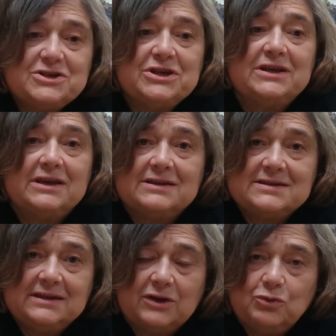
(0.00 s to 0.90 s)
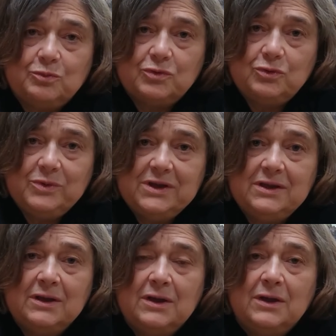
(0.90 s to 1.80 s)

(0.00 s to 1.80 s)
bah, j'ai écrit un scénario pour lui,